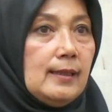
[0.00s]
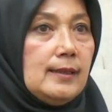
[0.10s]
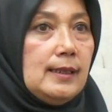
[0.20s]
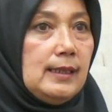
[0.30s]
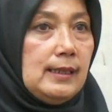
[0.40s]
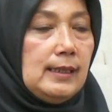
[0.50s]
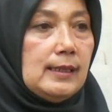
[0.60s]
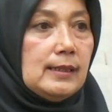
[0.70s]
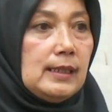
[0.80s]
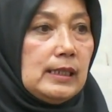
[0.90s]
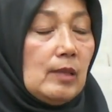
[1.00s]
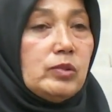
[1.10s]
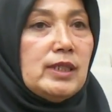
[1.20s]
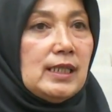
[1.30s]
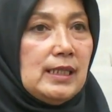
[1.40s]
di e, kita
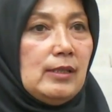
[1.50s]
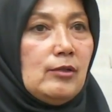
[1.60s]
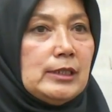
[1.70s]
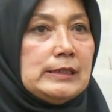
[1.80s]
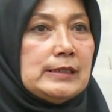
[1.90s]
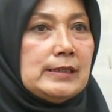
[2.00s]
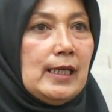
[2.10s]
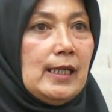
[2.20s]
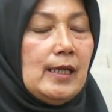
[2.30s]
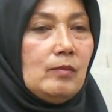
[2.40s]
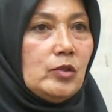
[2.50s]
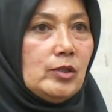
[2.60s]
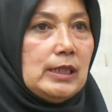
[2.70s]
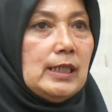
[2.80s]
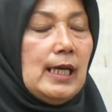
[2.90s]
punya kios,
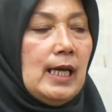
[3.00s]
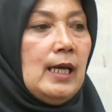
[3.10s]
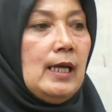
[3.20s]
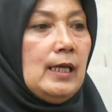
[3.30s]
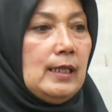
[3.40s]
alhamdulillah.